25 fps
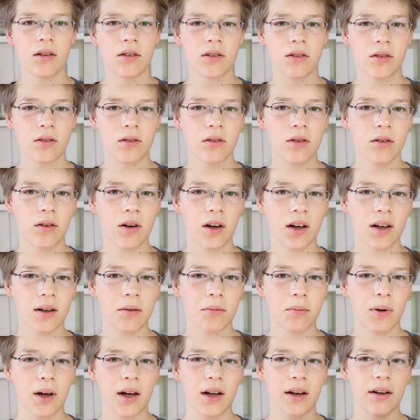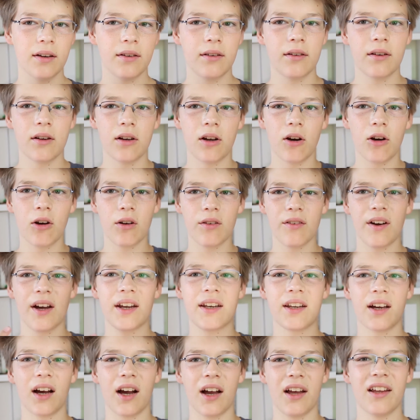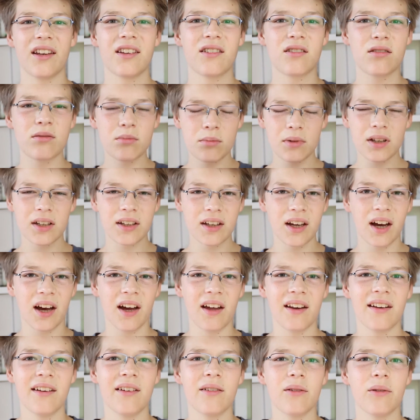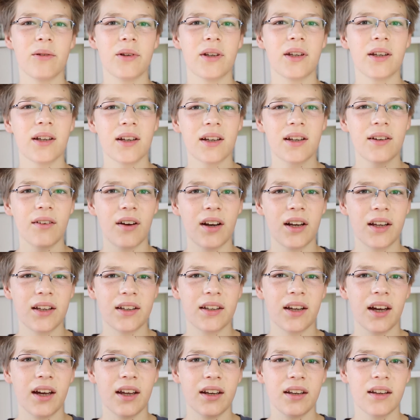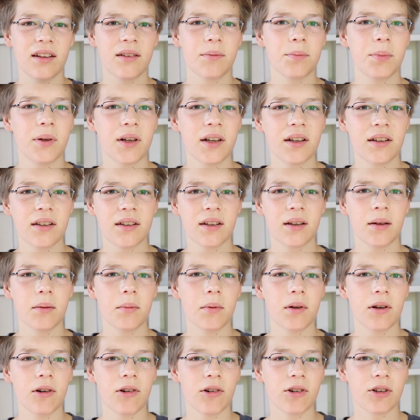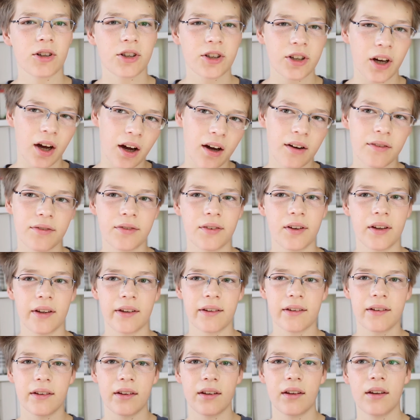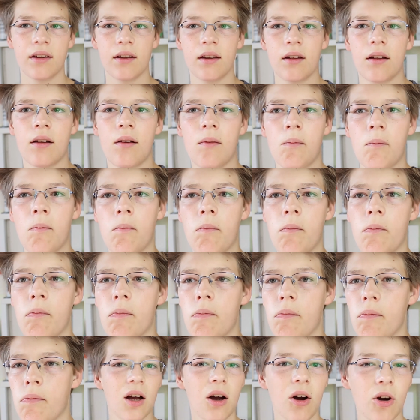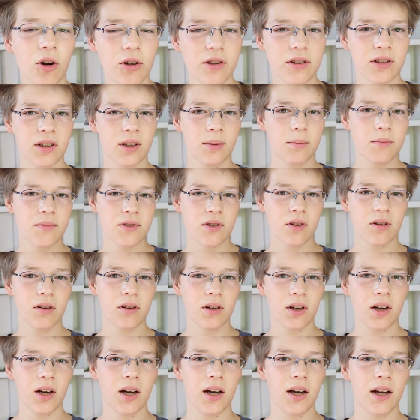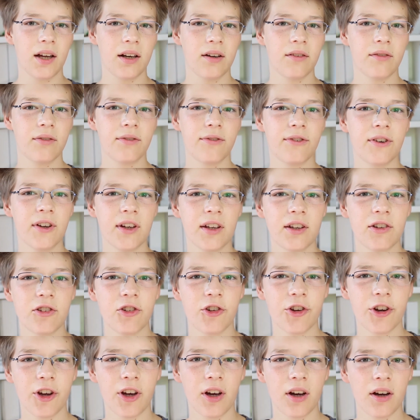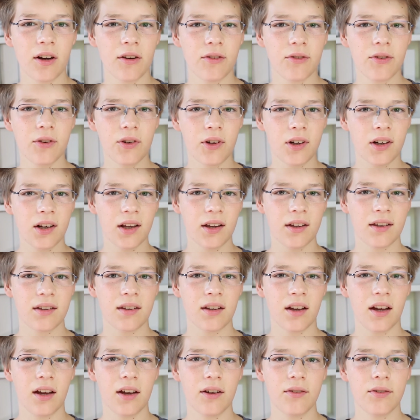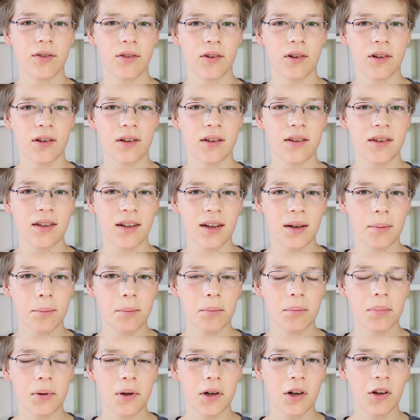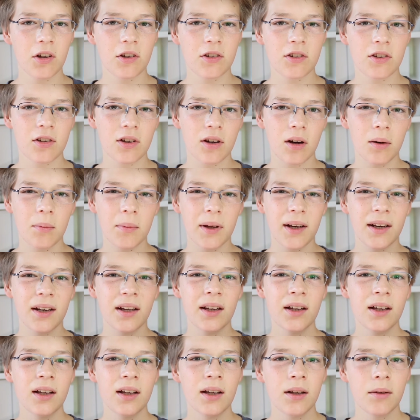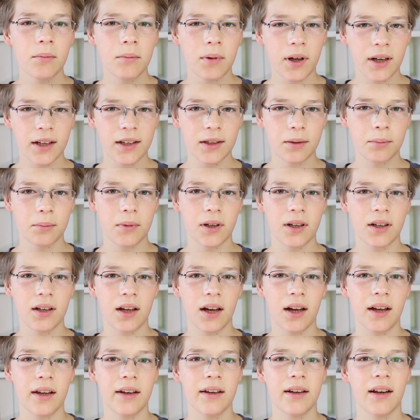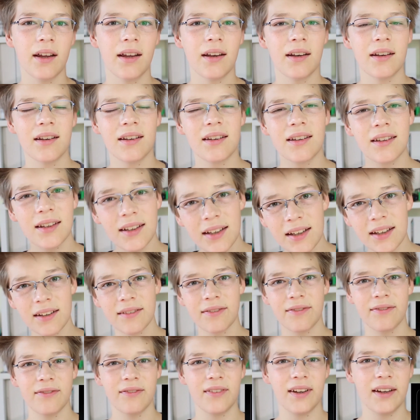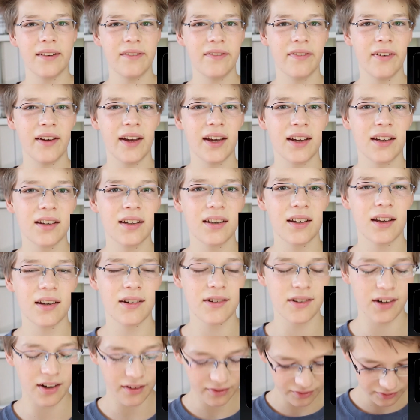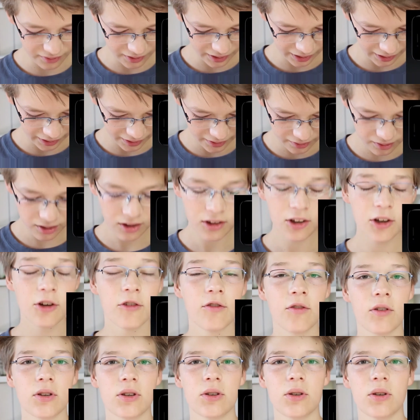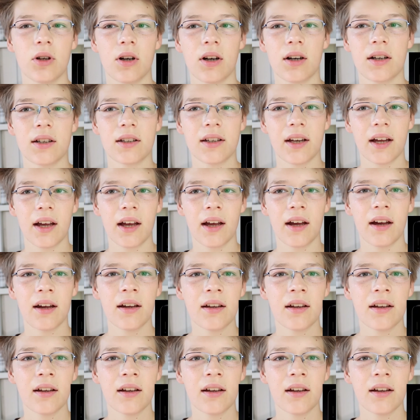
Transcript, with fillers: wodurch man auch weiter reinzoomen kann und die Qualität des Bildes immer noch scharf ist. Außerdem soll noch ein Feature für das iPhone 7 Plus kommen, bei dem man einen tiefen Effekt erschaffen kann, wodurch der